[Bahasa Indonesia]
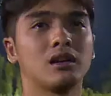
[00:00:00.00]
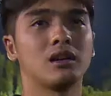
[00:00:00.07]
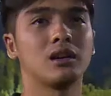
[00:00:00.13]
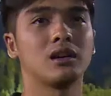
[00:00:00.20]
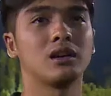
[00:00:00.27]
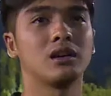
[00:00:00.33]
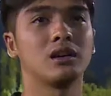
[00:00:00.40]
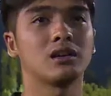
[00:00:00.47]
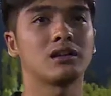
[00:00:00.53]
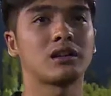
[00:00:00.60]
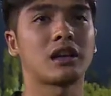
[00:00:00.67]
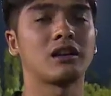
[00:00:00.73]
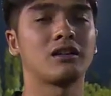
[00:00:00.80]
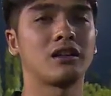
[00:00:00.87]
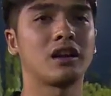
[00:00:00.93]
uh, eh,
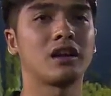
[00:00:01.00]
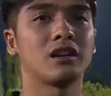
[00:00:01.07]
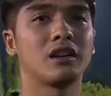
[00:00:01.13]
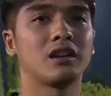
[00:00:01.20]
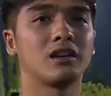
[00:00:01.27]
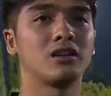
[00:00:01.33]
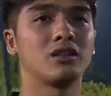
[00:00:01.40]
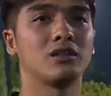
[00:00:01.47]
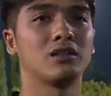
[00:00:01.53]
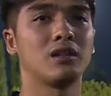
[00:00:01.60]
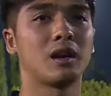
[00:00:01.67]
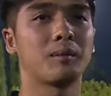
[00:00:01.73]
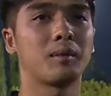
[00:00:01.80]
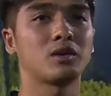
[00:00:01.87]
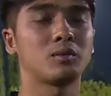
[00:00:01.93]
tehnya dan
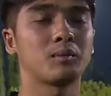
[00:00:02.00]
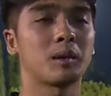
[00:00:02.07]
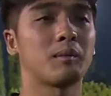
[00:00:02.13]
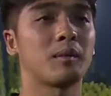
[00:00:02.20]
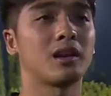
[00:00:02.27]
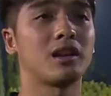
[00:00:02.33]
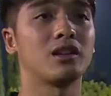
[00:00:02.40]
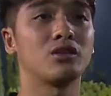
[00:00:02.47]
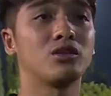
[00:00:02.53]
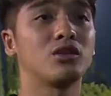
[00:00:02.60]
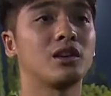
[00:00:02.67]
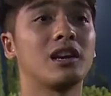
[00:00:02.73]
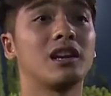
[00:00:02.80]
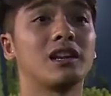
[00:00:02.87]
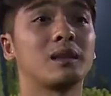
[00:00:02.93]
apa suplemennya
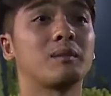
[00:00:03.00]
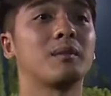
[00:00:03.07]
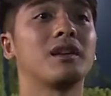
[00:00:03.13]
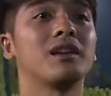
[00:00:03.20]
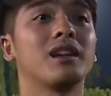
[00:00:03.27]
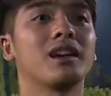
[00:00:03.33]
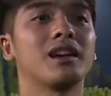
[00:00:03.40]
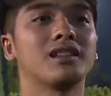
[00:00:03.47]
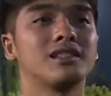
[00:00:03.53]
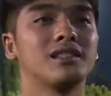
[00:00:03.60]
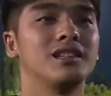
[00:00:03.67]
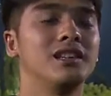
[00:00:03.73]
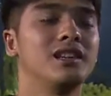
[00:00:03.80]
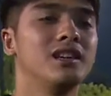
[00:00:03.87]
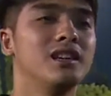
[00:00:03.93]
itu juga dari temennya
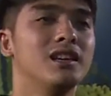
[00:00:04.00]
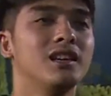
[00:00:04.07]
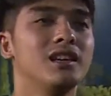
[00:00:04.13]
jadi